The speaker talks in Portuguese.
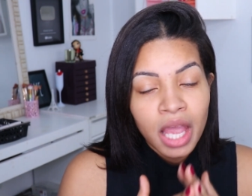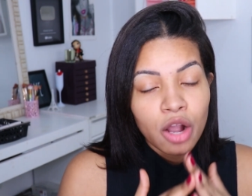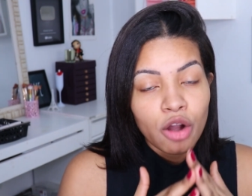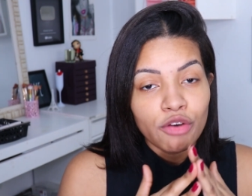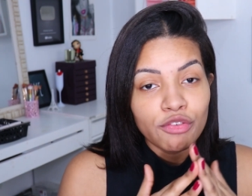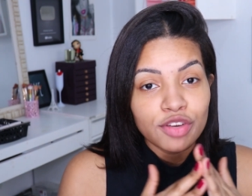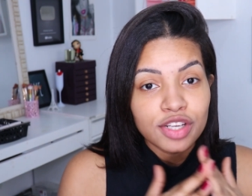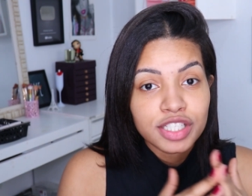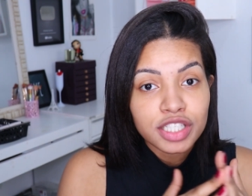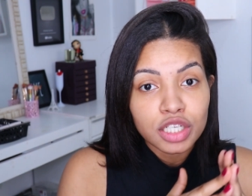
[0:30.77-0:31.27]

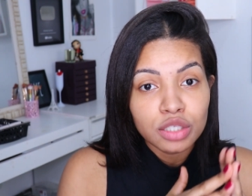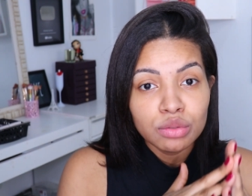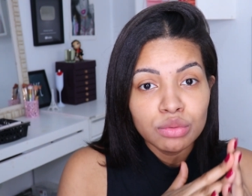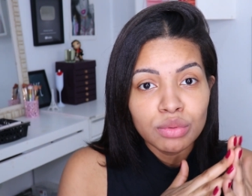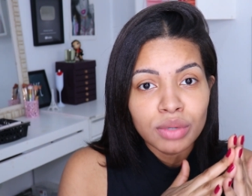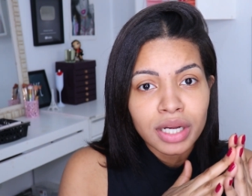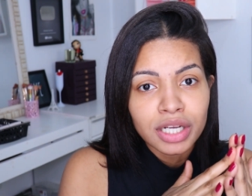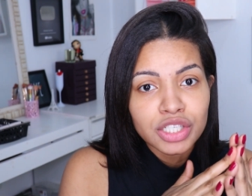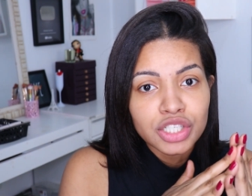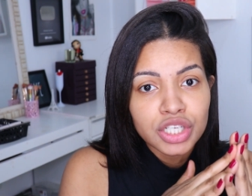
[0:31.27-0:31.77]
Confesso que eu
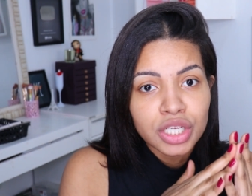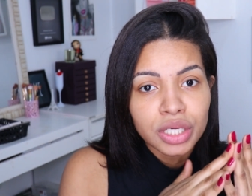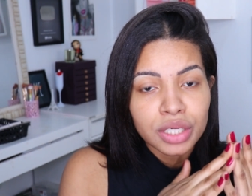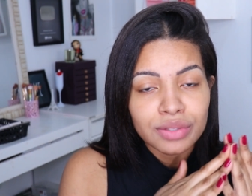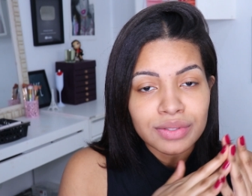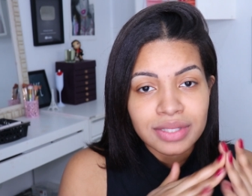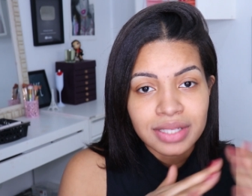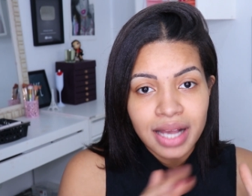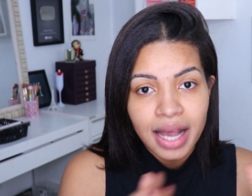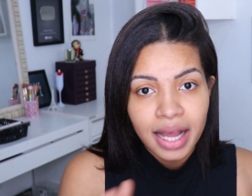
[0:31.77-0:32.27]
nunca tinha
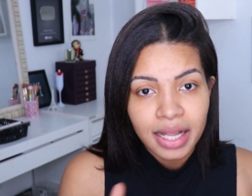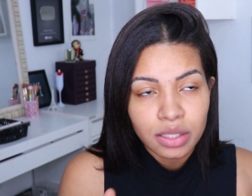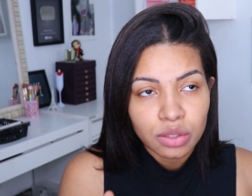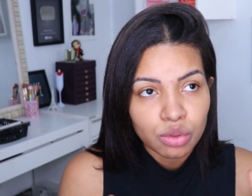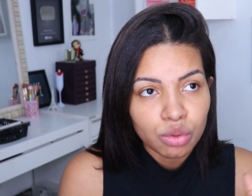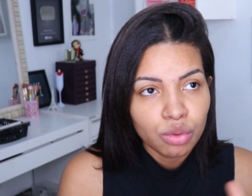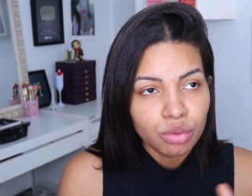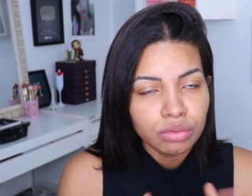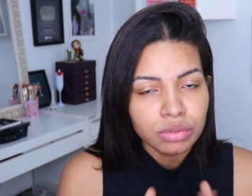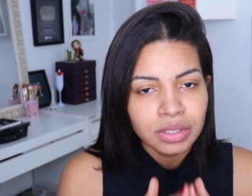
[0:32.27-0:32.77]

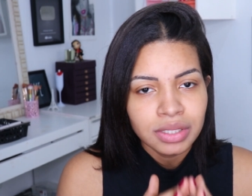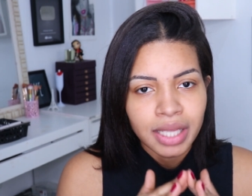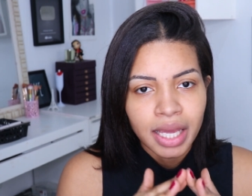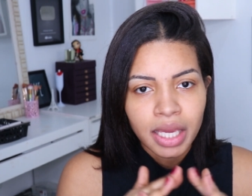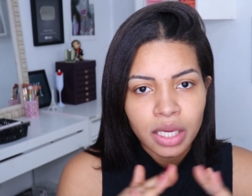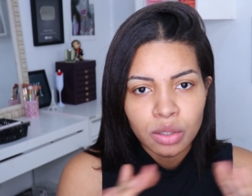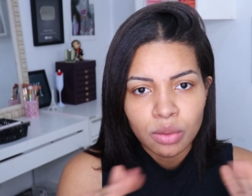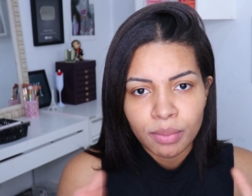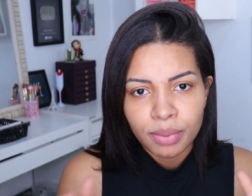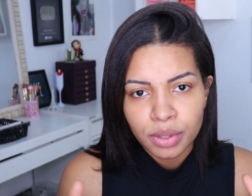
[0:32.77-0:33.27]
usado
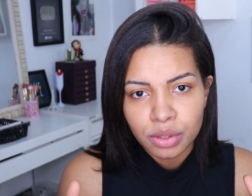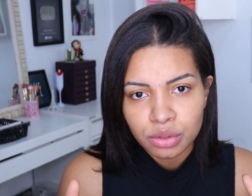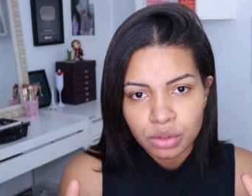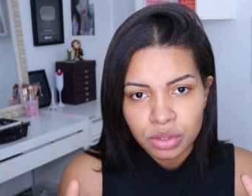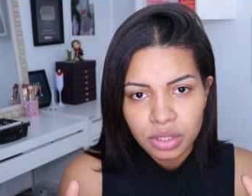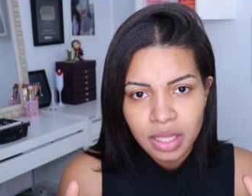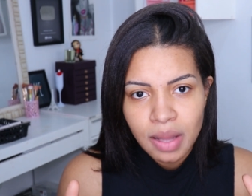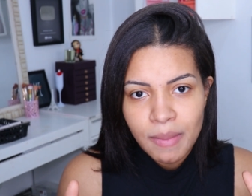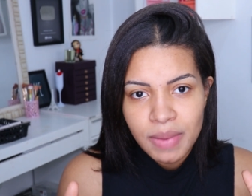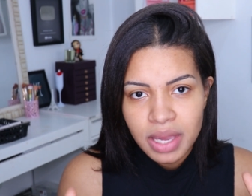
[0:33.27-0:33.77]
nenhum
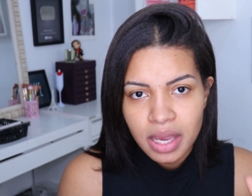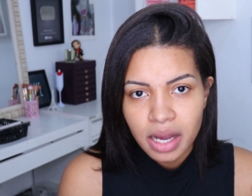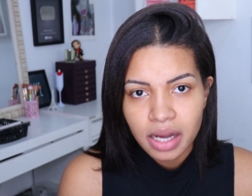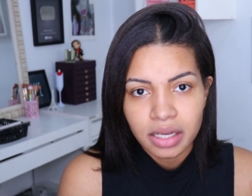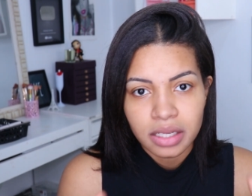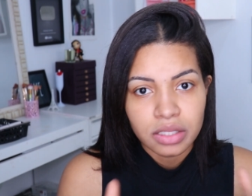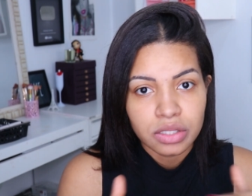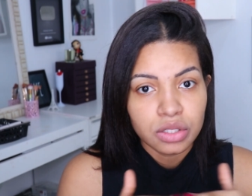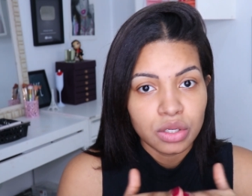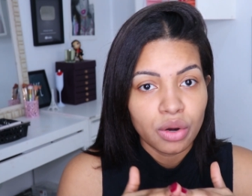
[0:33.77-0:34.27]
produto da
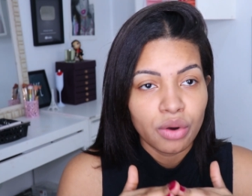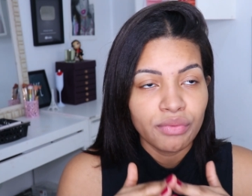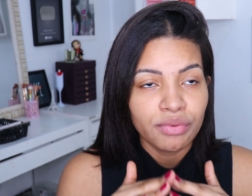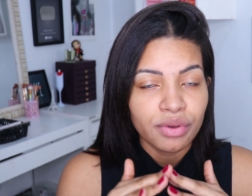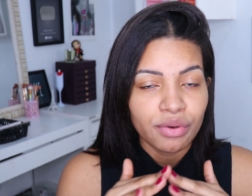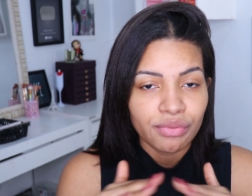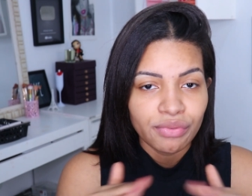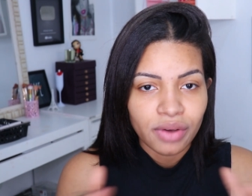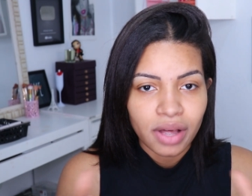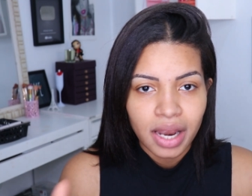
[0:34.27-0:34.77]
Biang, só
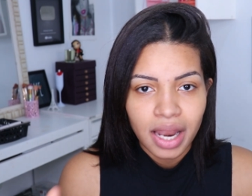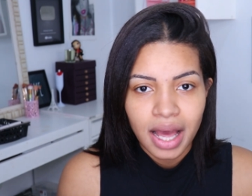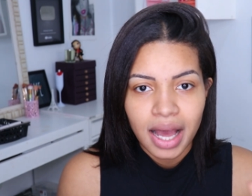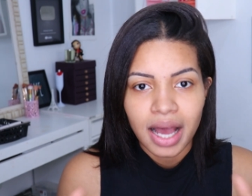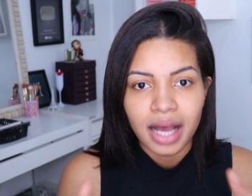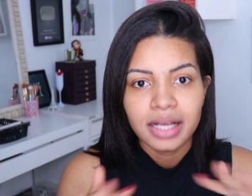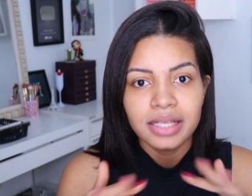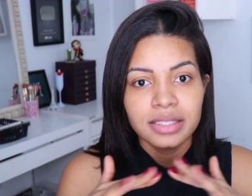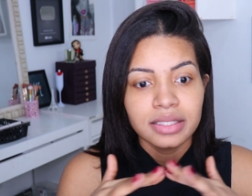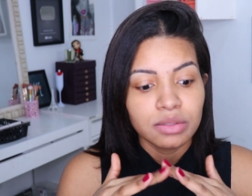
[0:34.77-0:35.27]
ouvia
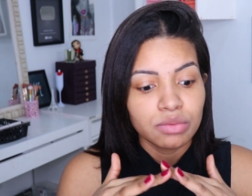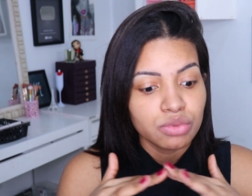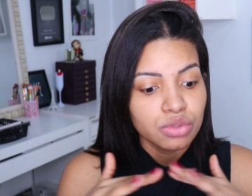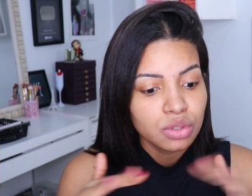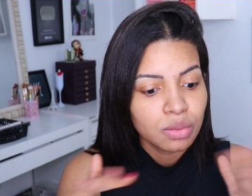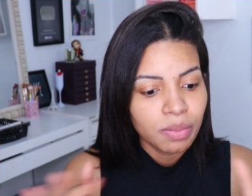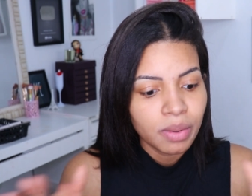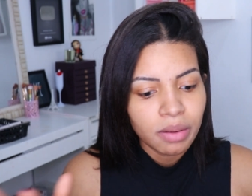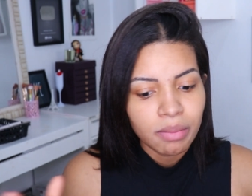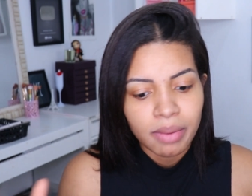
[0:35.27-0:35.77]
falar, são
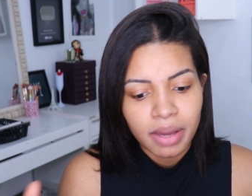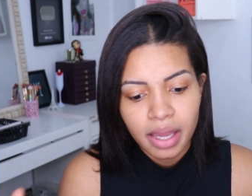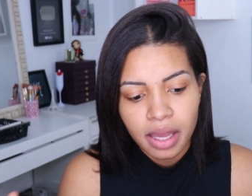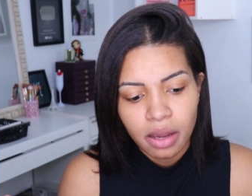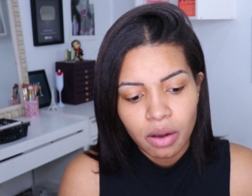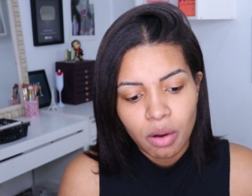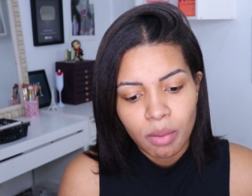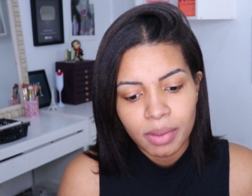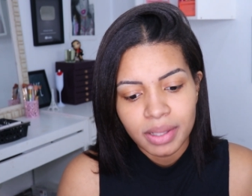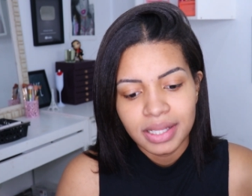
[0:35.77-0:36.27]
super bem
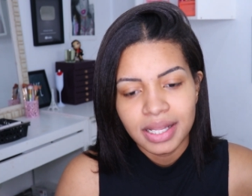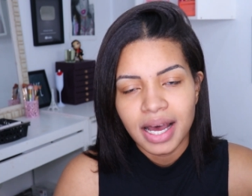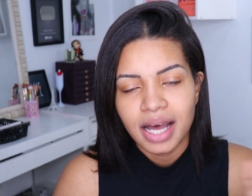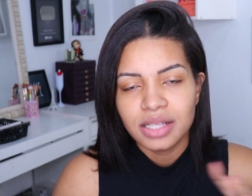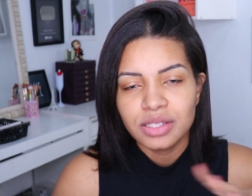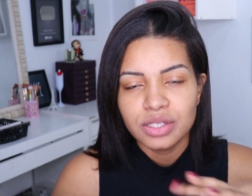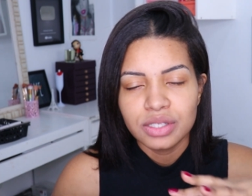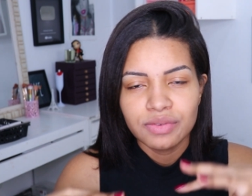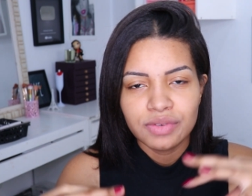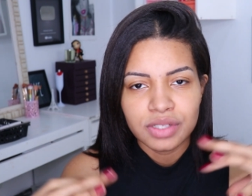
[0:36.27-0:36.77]
recomendados
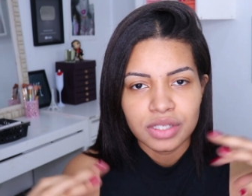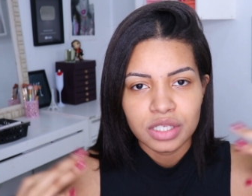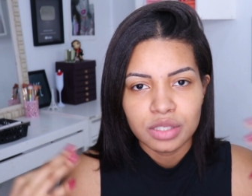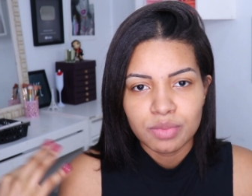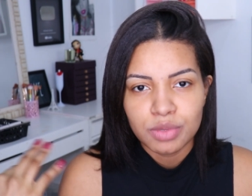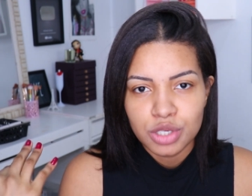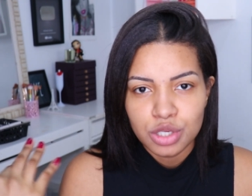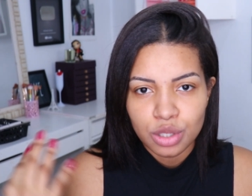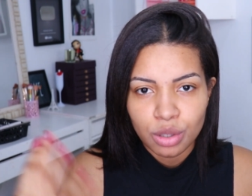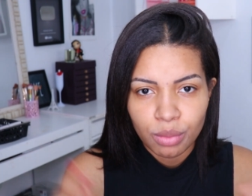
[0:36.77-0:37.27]
e vocês
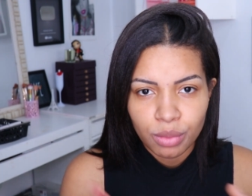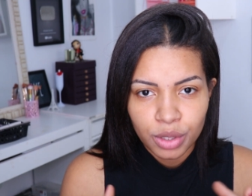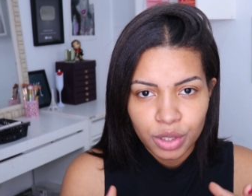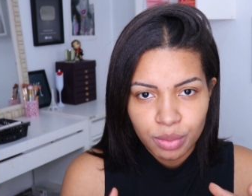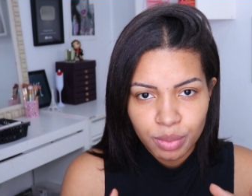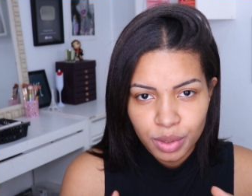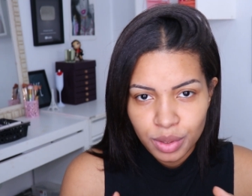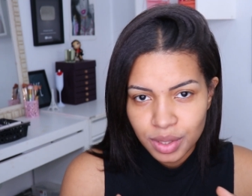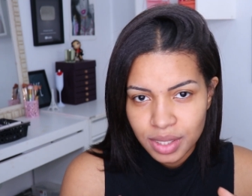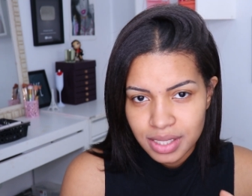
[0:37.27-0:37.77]
pediram
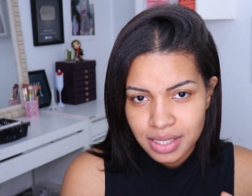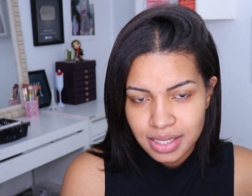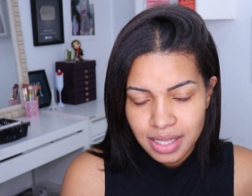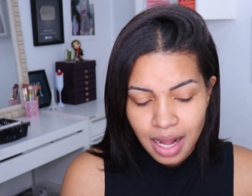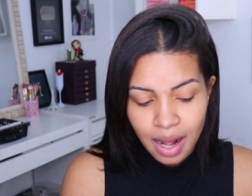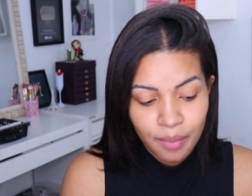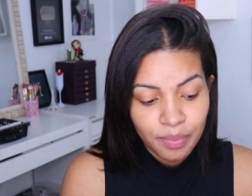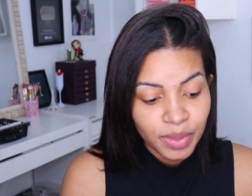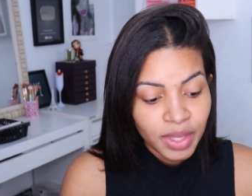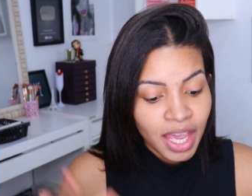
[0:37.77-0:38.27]
muito para
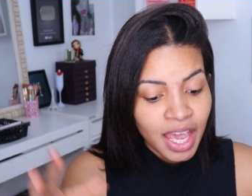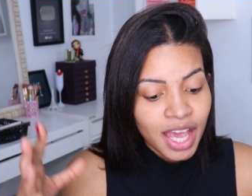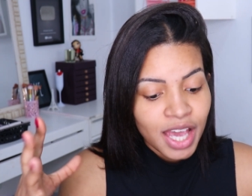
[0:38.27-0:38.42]
testar.